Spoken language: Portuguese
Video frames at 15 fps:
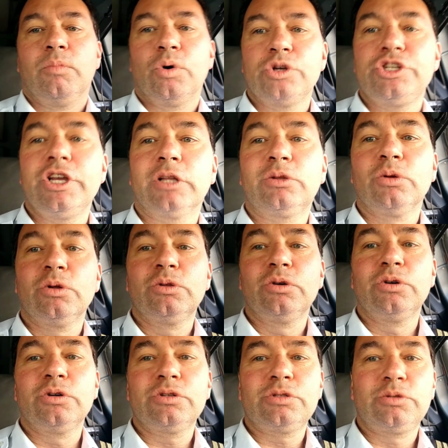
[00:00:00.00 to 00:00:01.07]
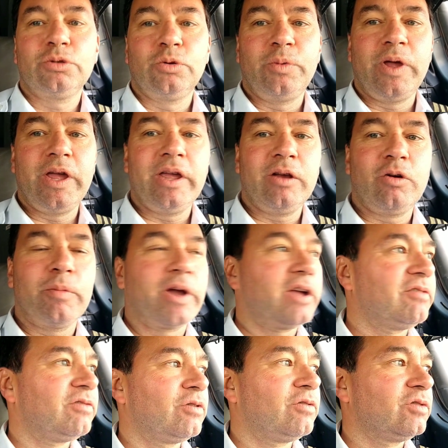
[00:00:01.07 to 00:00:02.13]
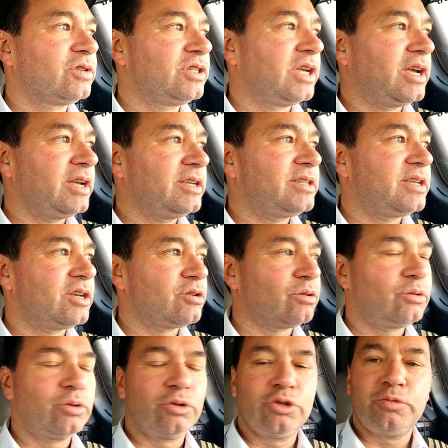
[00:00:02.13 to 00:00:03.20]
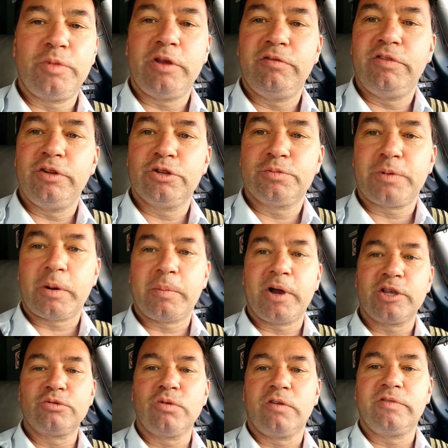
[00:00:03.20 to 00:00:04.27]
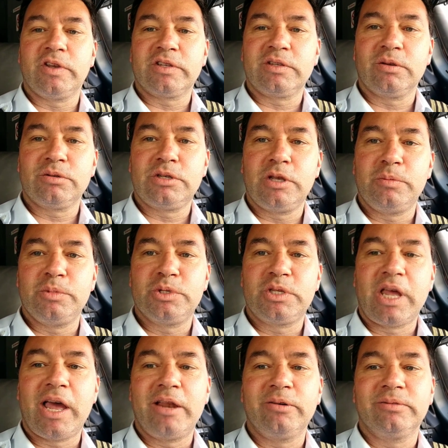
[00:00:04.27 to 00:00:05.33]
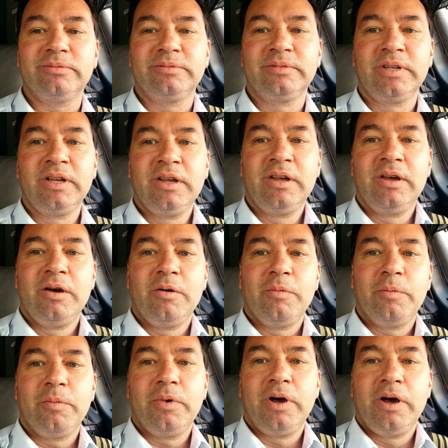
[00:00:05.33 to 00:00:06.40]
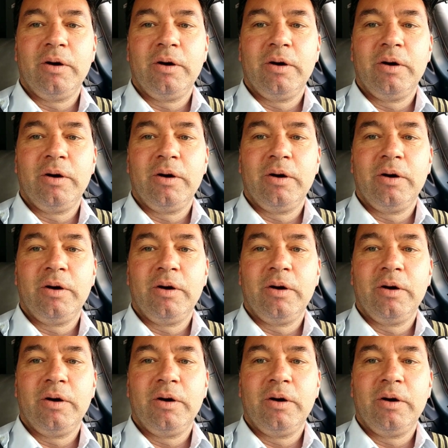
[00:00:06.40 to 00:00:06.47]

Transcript: Bom dia a todos, tudo bem? Como é que vão vocês? Sejam todos bem-vindos para mais uma Aviação Sem Mistério. Comandante.